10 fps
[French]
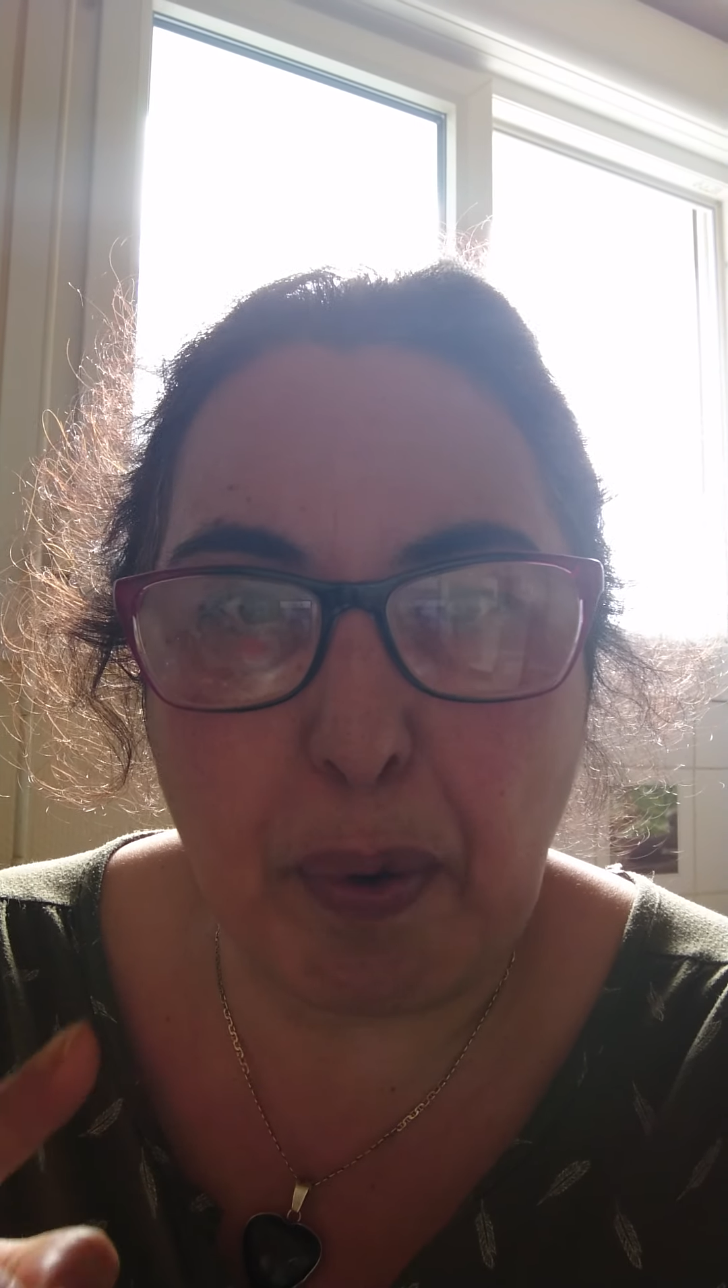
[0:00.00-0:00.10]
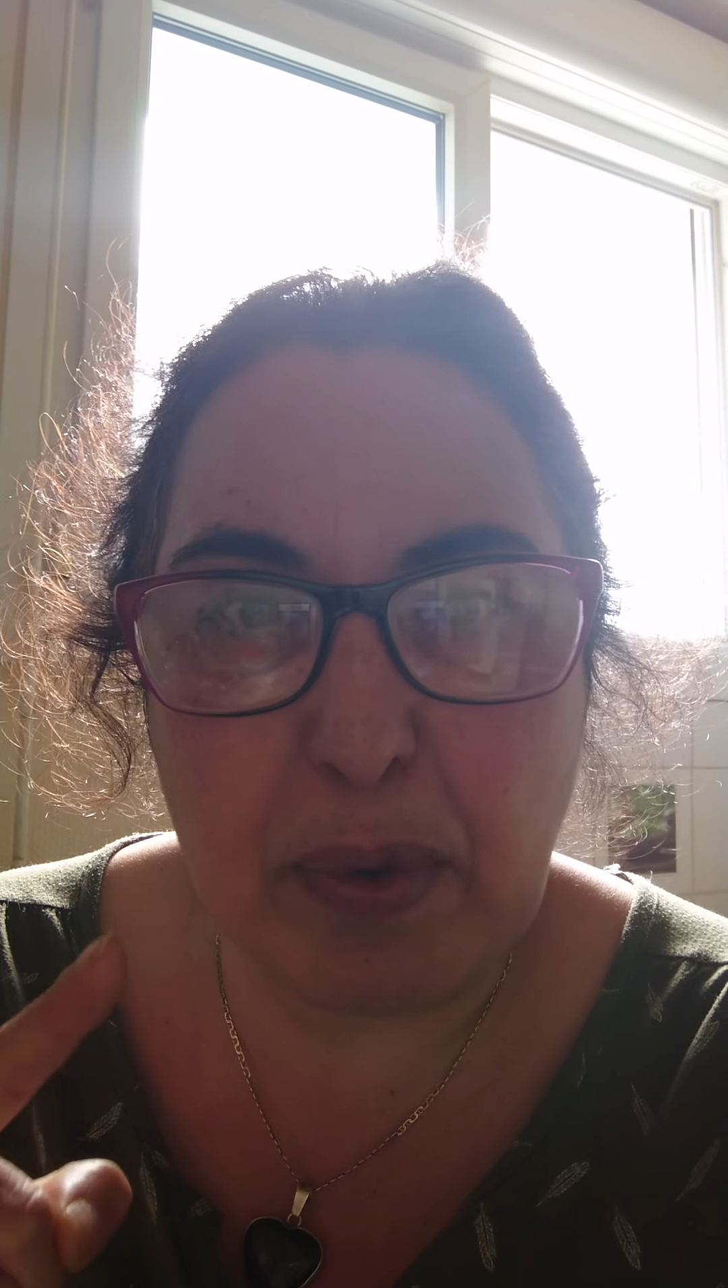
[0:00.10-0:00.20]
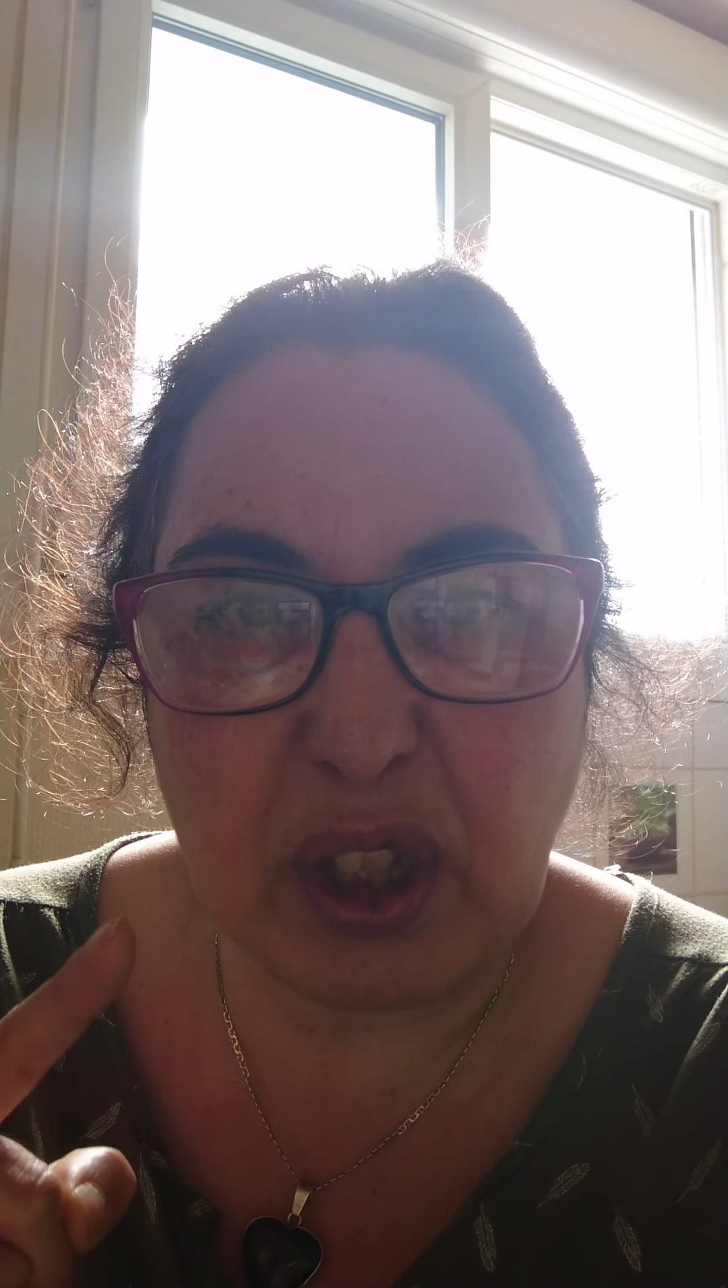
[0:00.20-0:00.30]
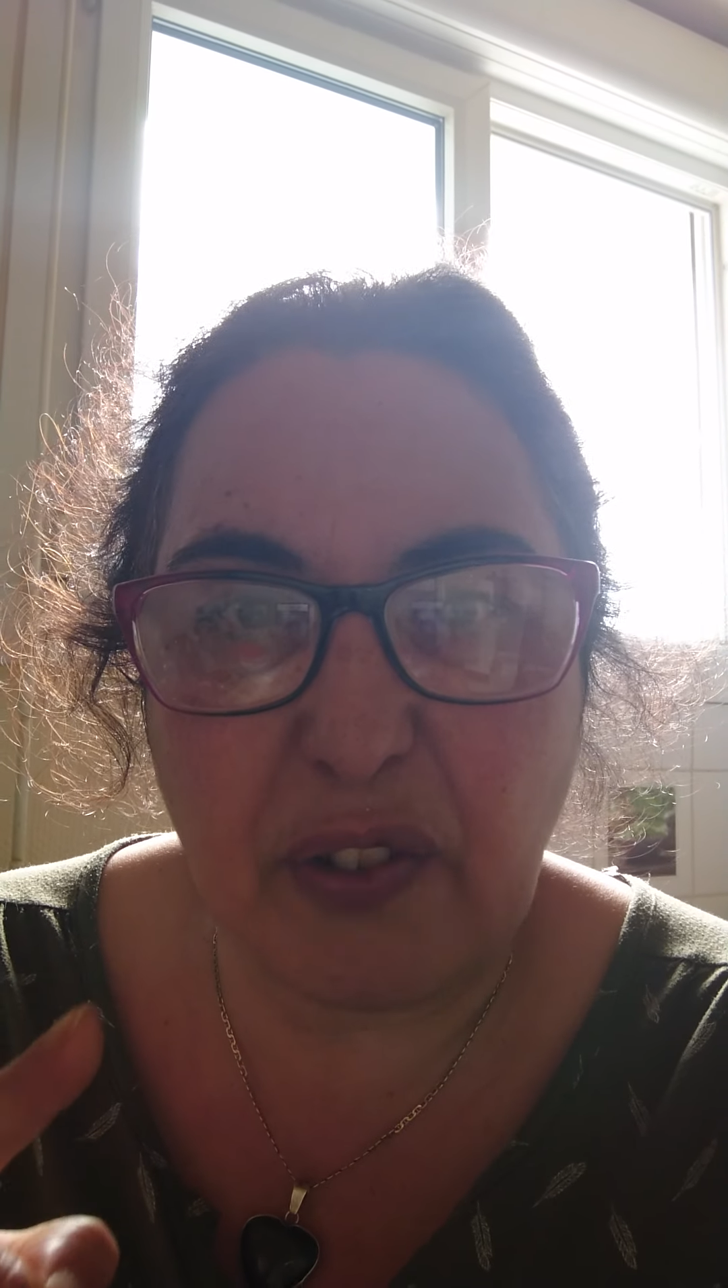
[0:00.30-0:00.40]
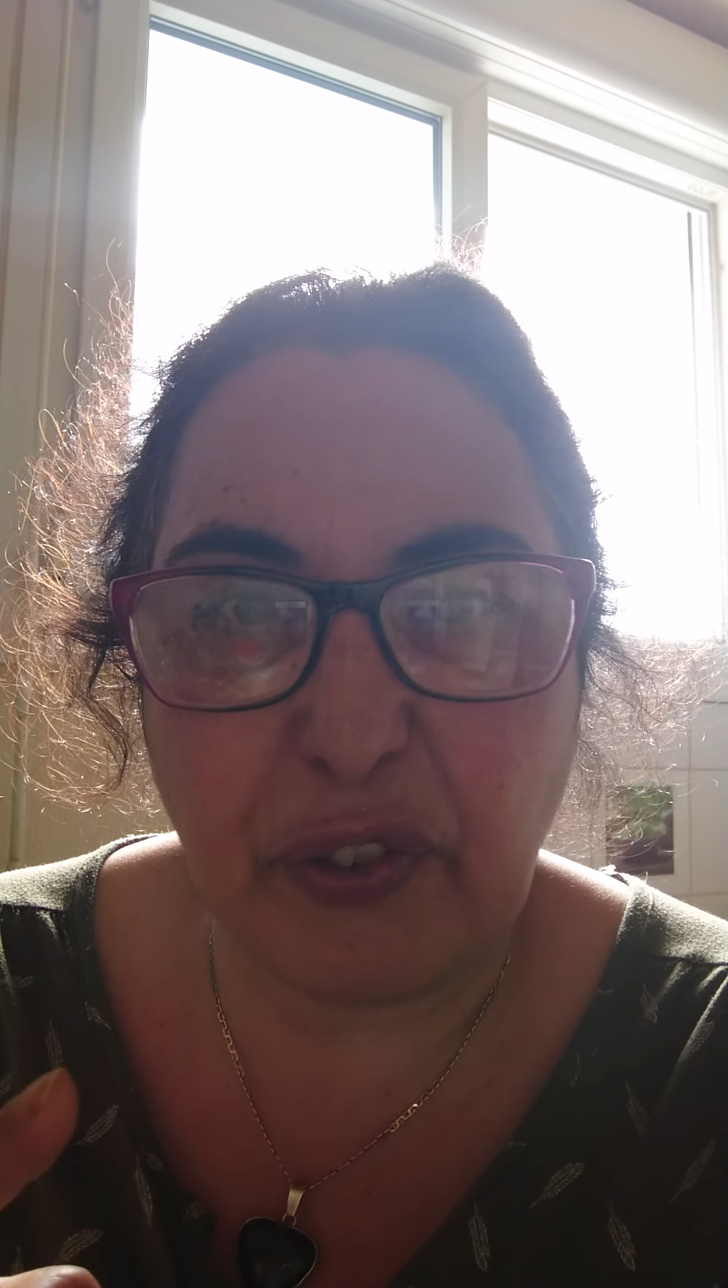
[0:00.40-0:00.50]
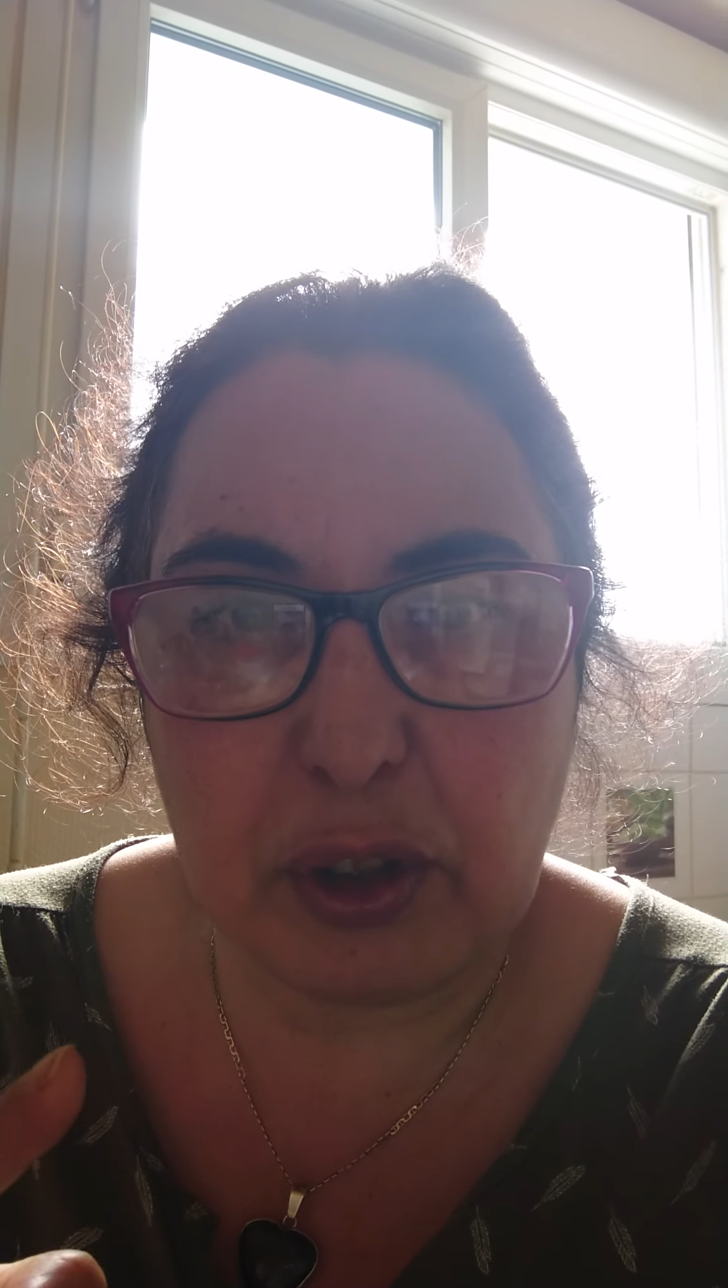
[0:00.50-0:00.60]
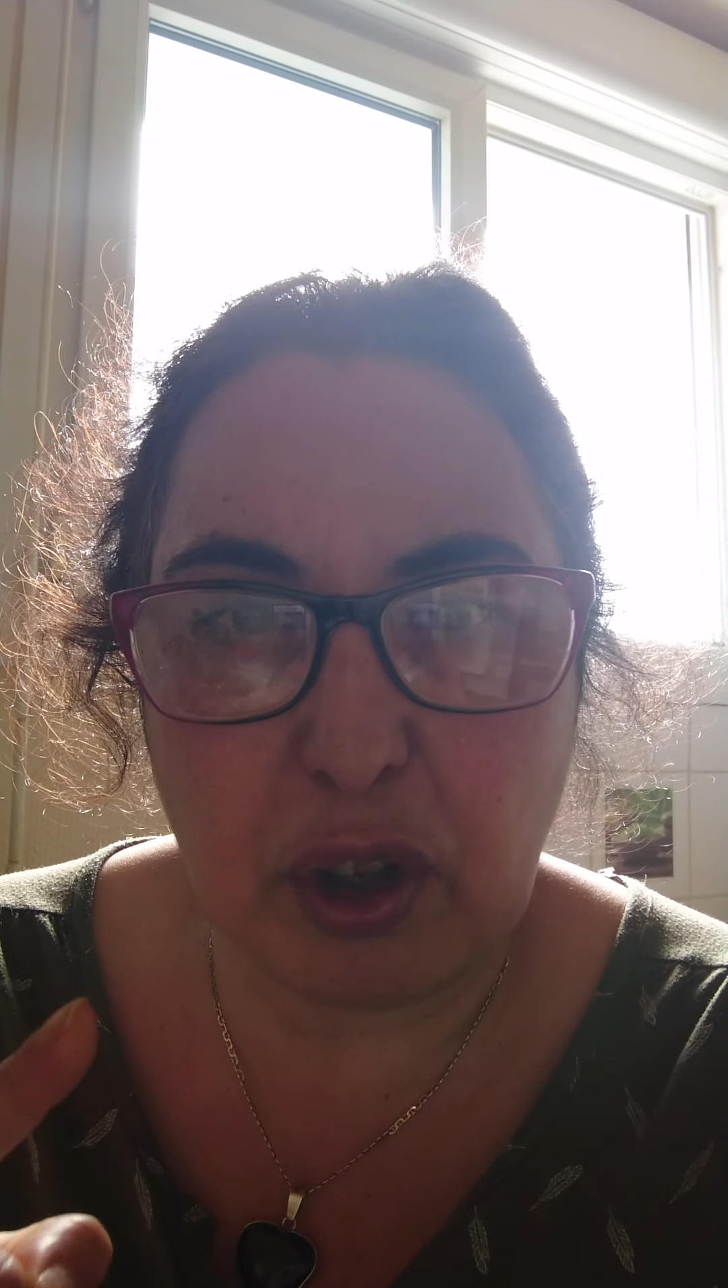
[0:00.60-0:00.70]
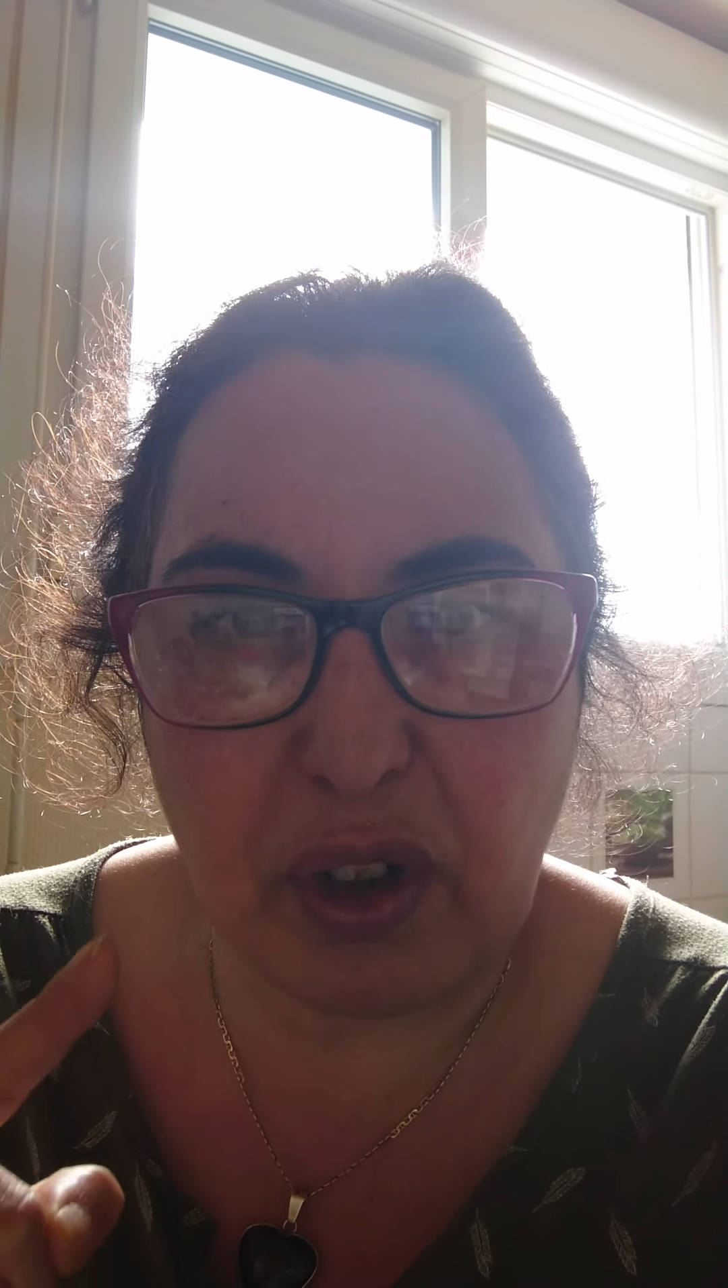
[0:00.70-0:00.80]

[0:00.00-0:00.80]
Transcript: pour me défendre